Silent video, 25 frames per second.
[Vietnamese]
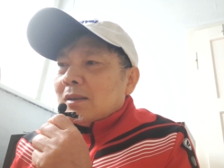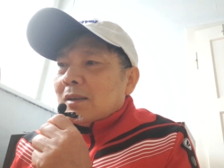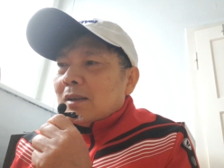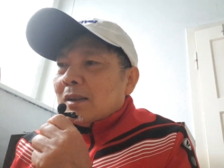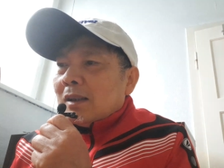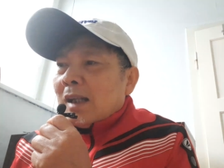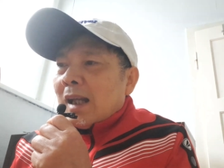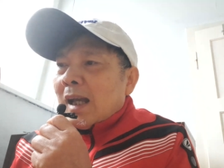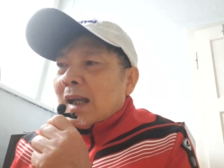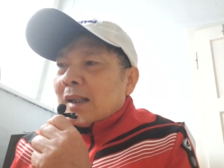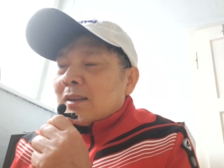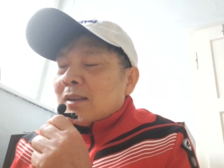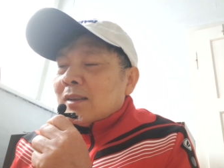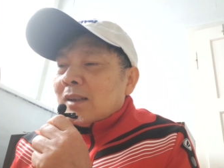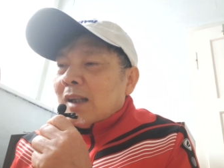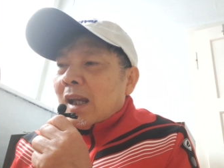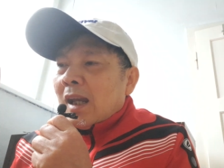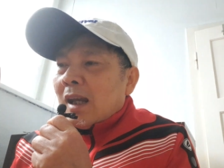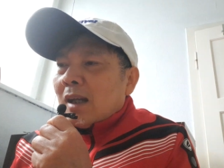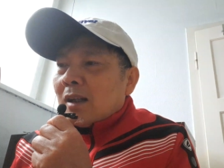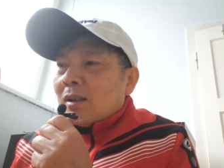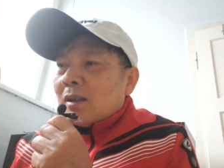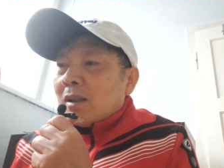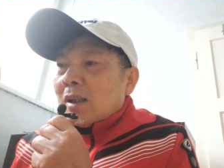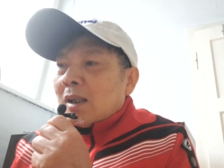là chữ
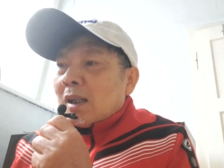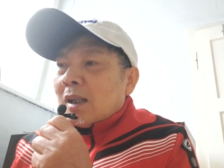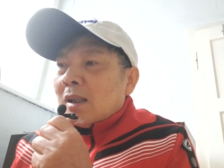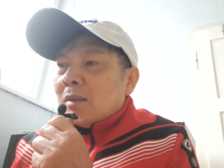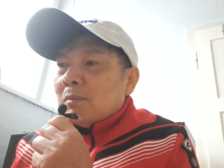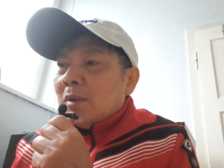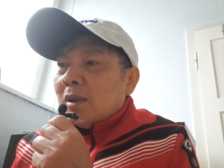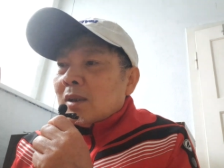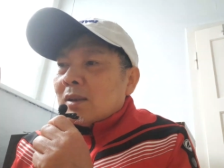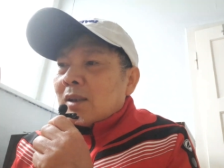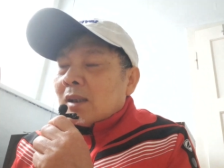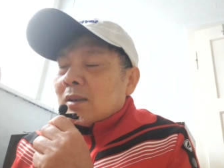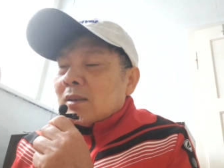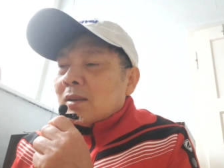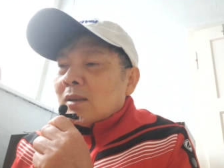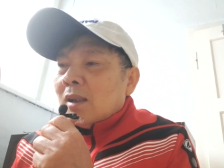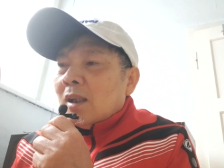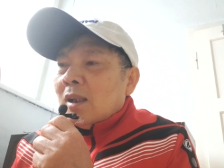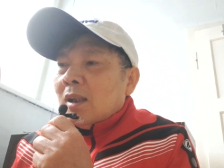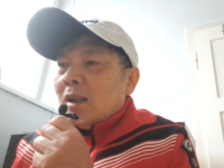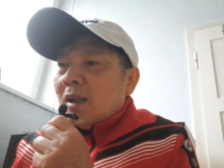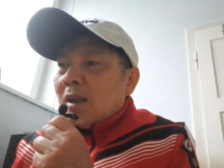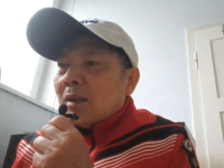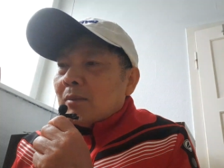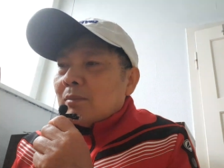e nó hay biến thành chữ
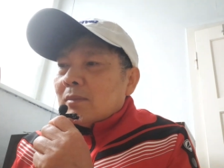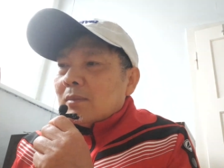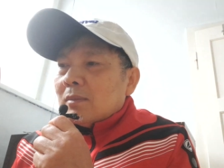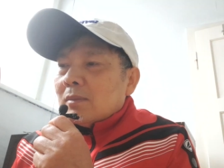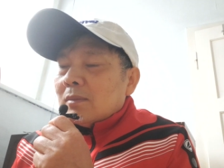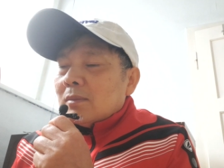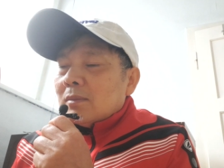y lắm